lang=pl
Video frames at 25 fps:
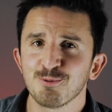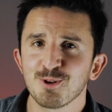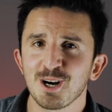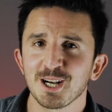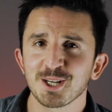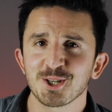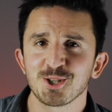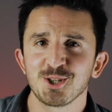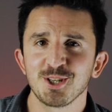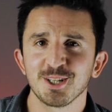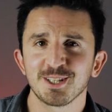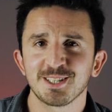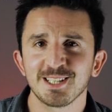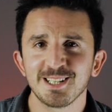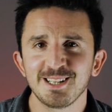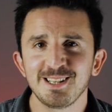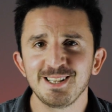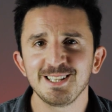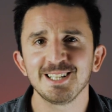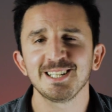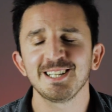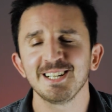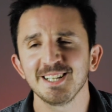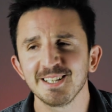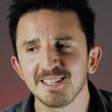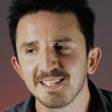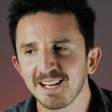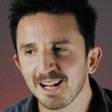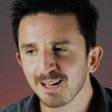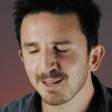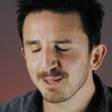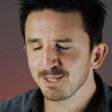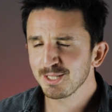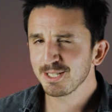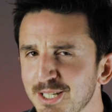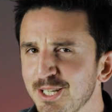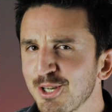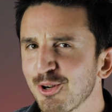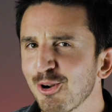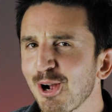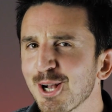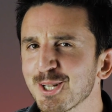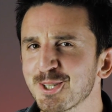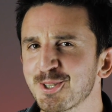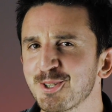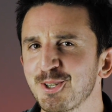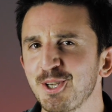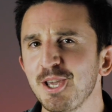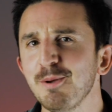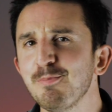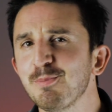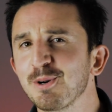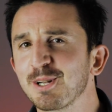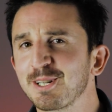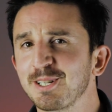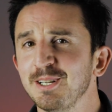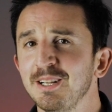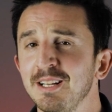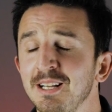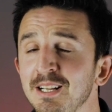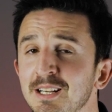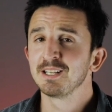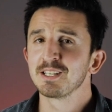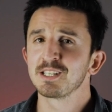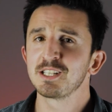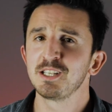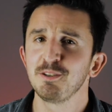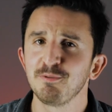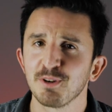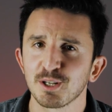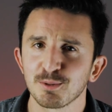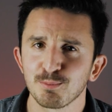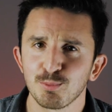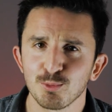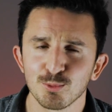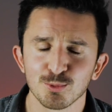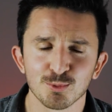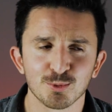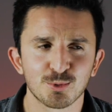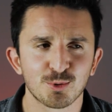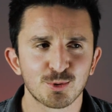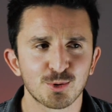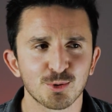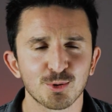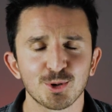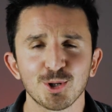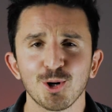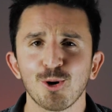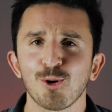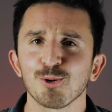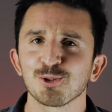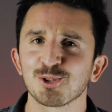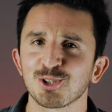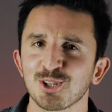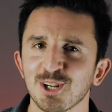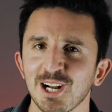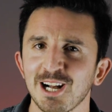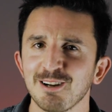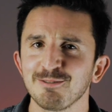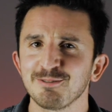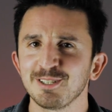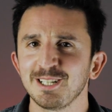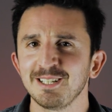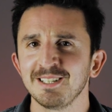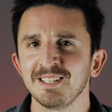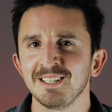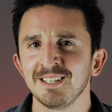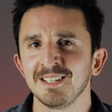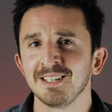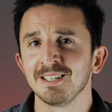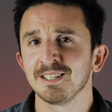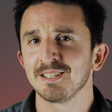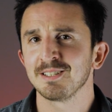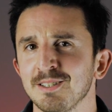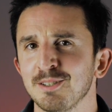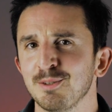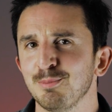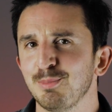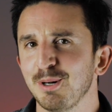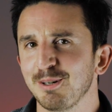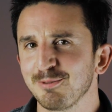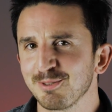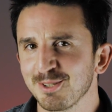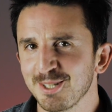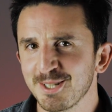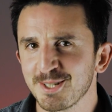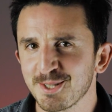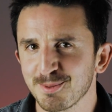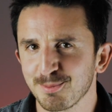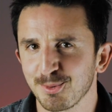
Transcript: właśnie ten legendarny grasskeeper z Liverpoolu, który o trawę dba w ten